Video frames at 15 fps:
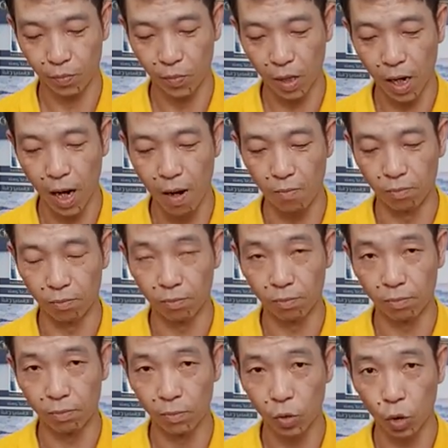Không,
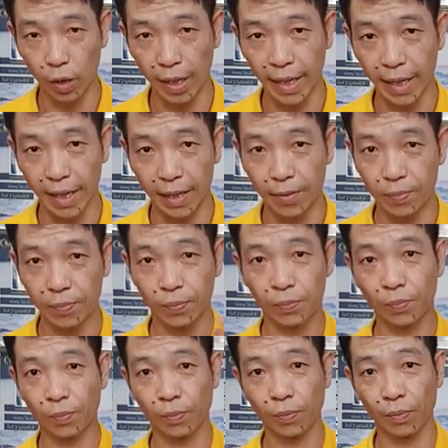xuống đi.
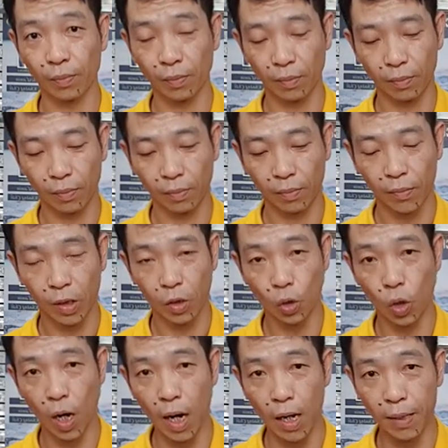
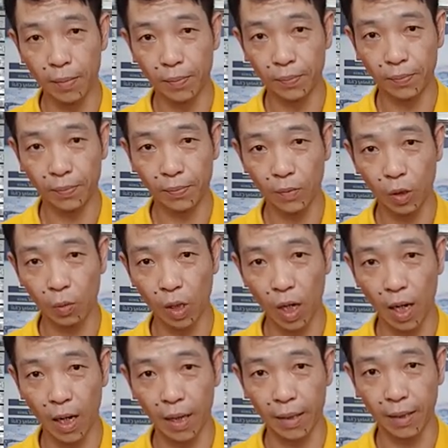Xuống. Đúng
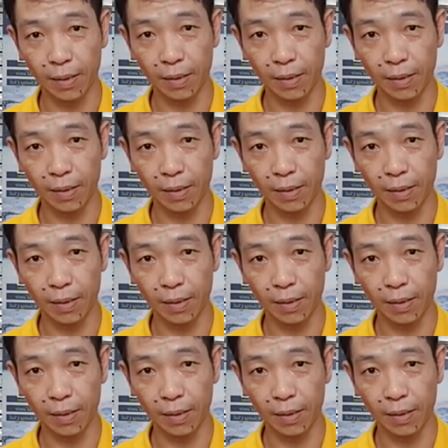rồi.